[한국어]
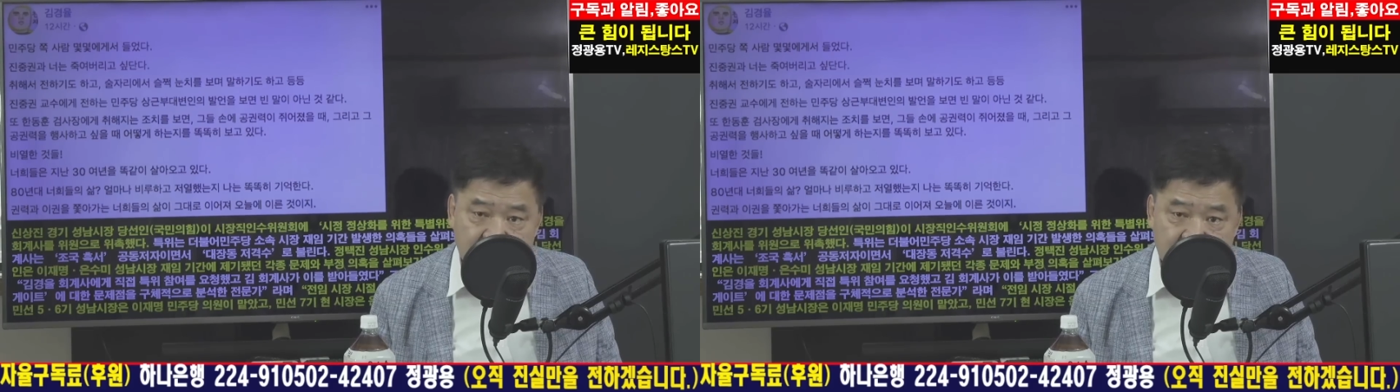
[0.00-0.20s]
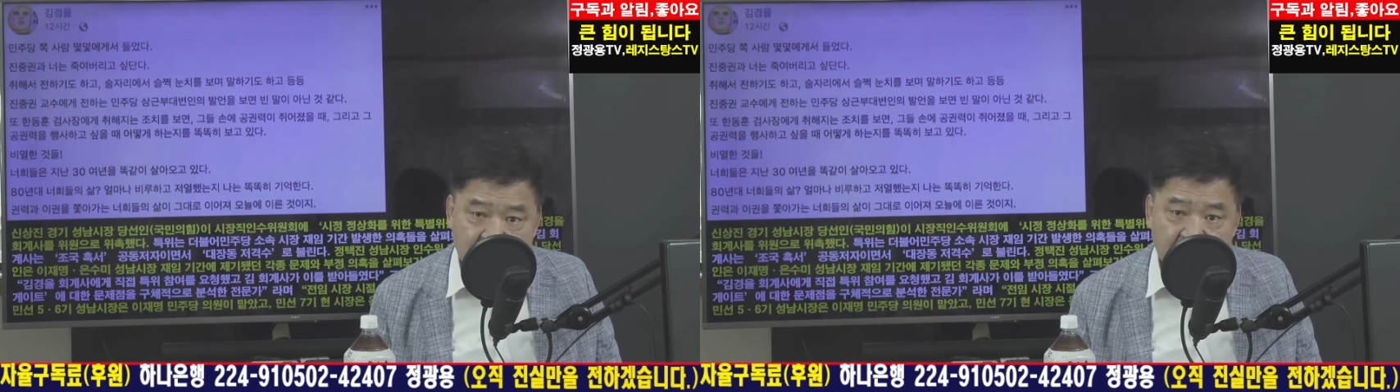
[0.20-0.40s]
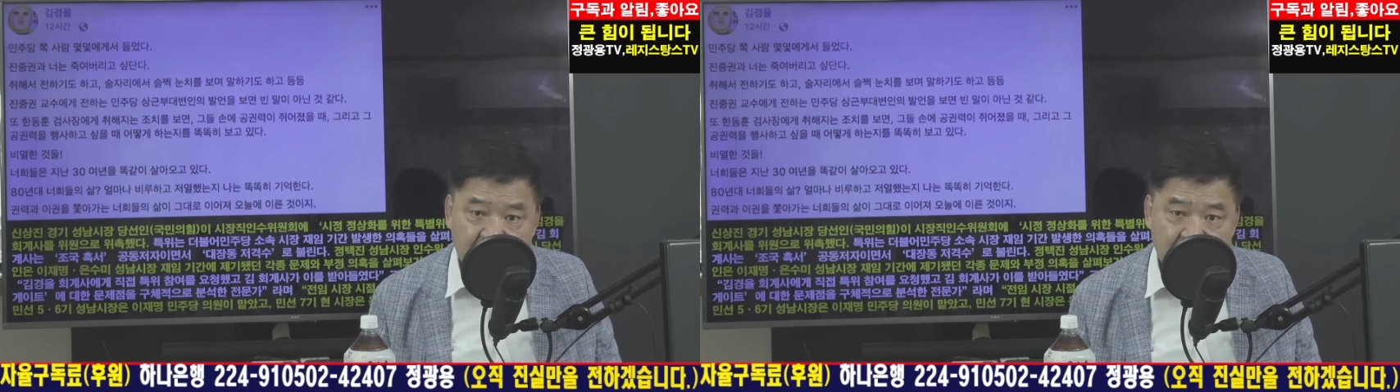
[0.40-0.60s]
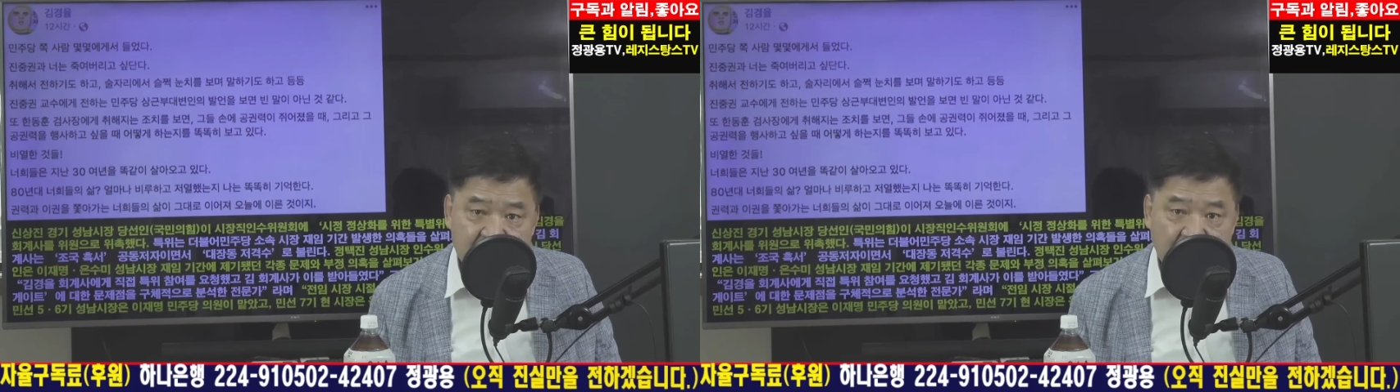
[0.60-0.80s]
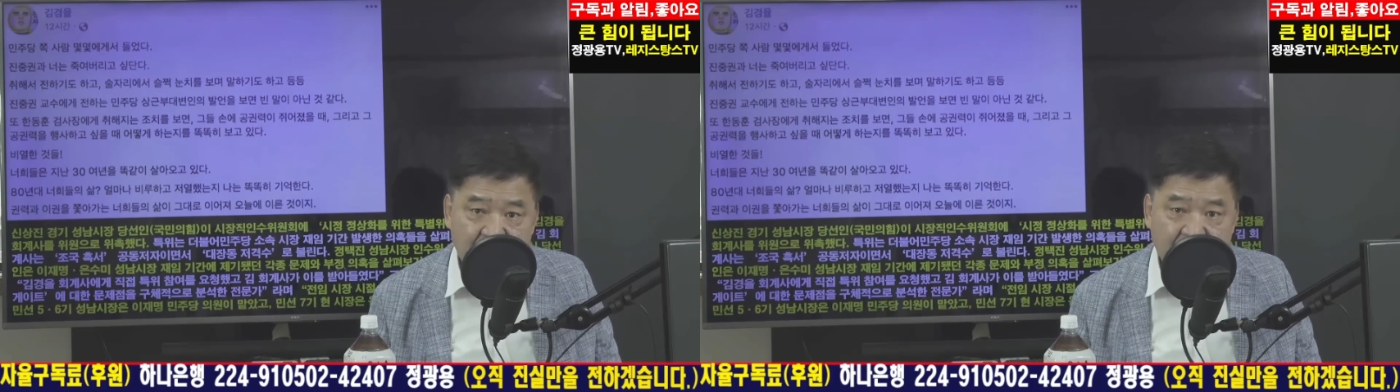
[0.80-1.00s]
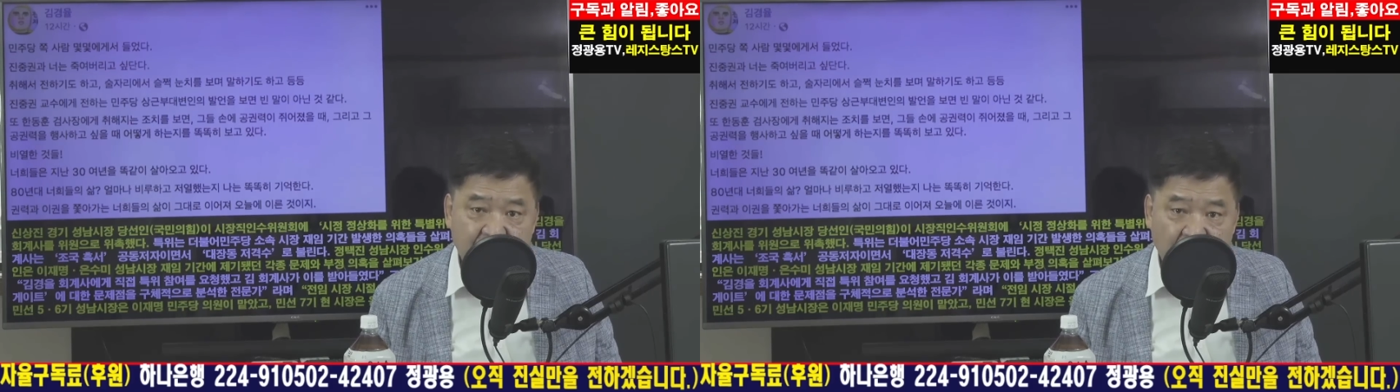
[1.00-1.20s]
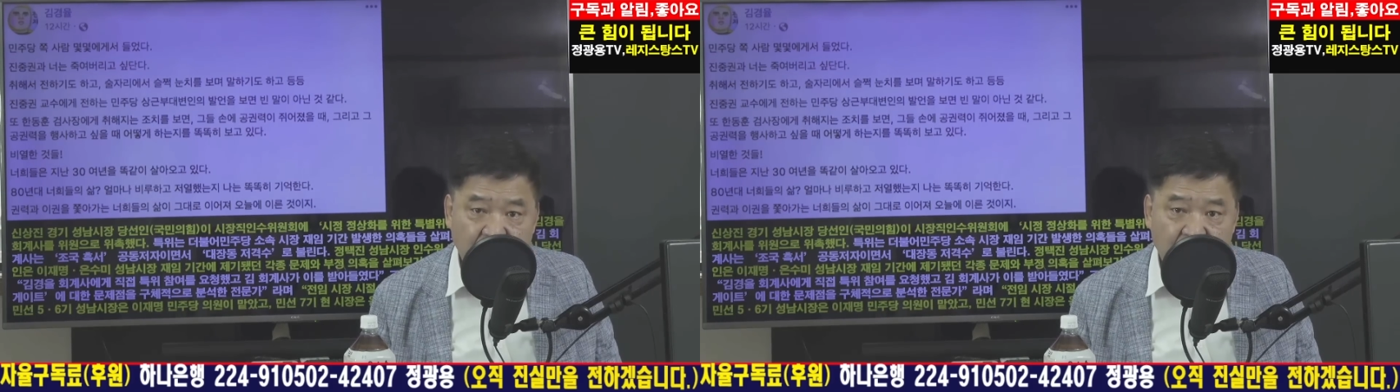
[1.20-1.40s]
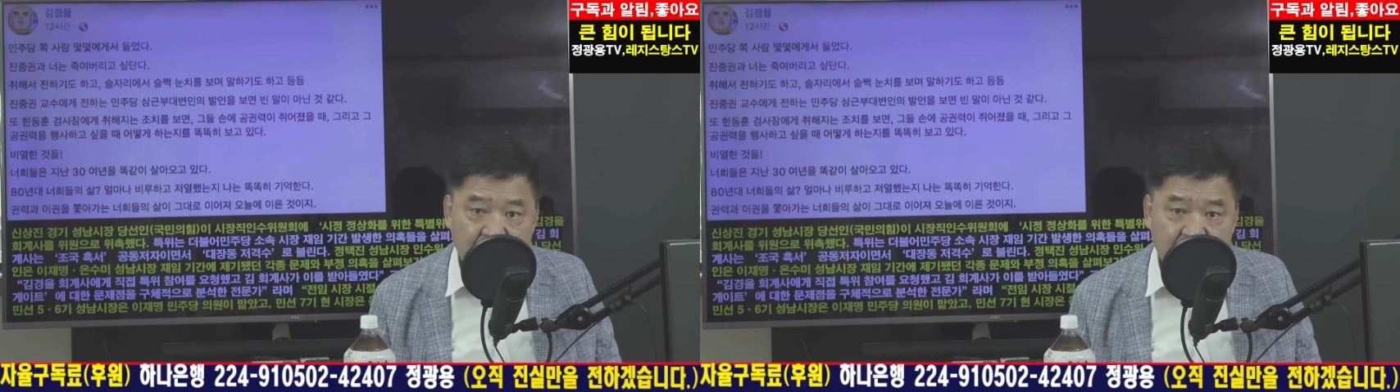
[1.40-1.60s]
저들의 삶을 똑똑히